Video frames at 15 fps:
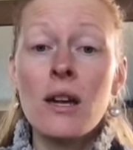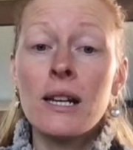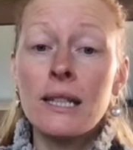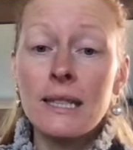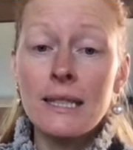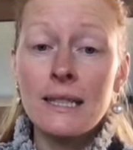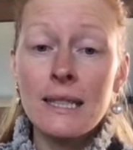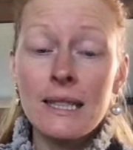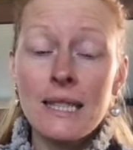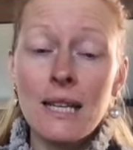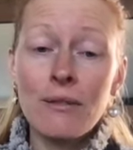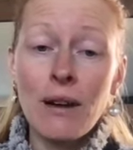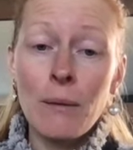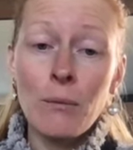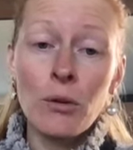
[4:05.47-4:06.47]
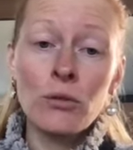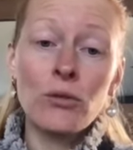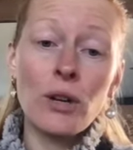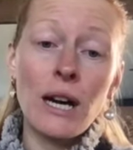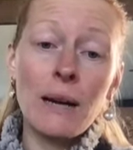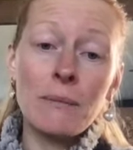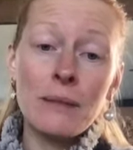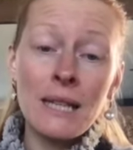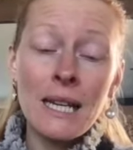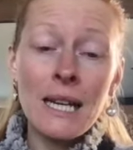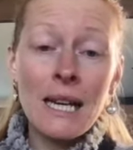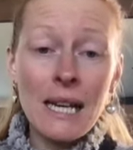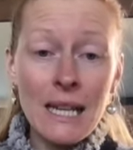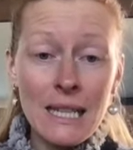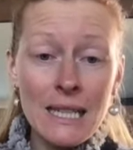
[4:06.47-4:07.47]
L'idée c'est vraiment de
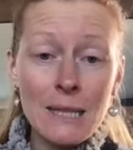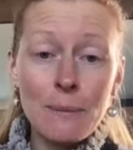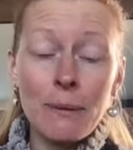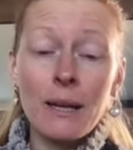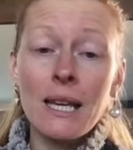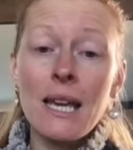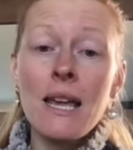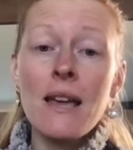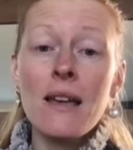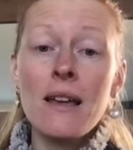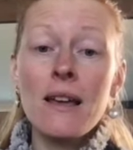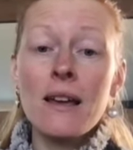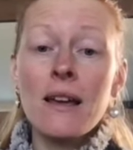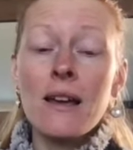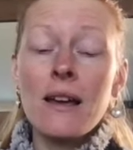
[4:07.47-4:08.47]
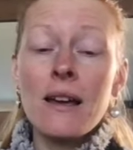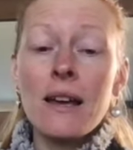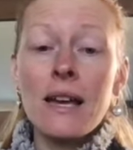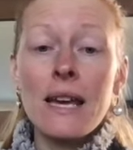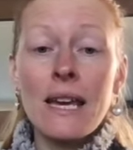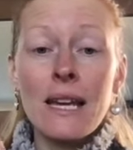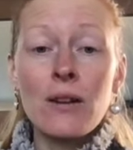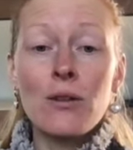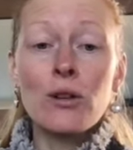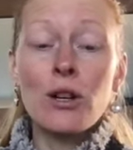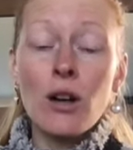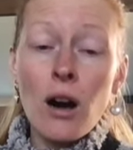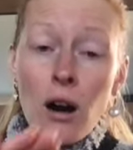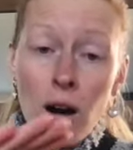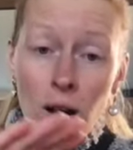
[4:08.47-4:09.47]
ramener l'esprit et le
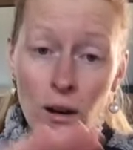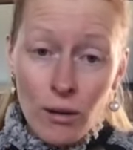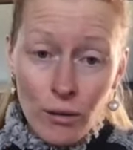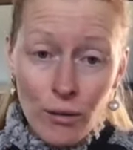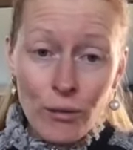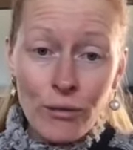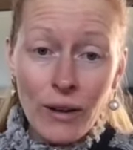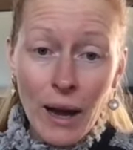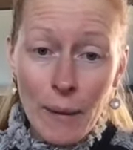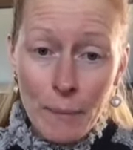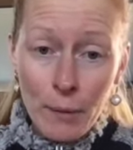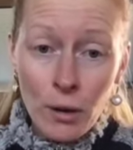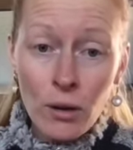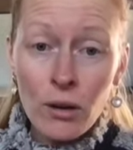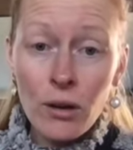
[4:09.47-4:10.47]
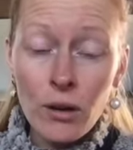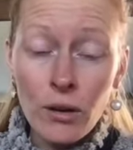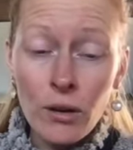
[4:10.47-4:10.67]
corps vraiment